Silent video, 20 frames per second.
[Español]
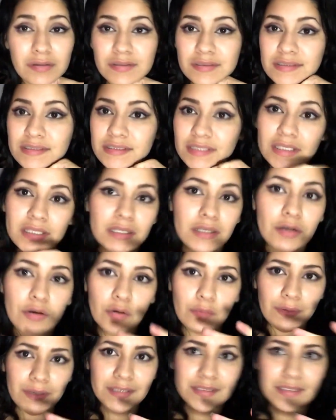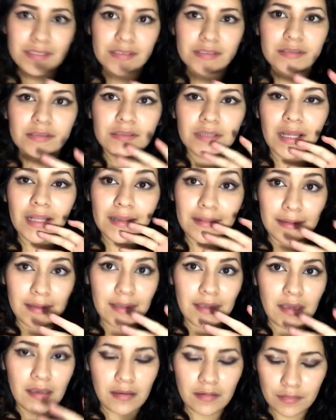5 veces al
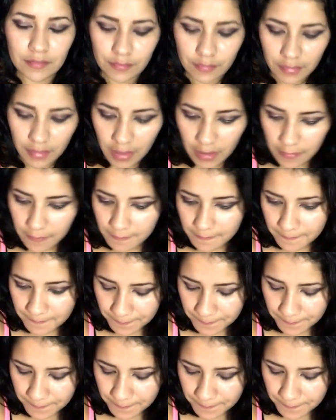día, ¿ok?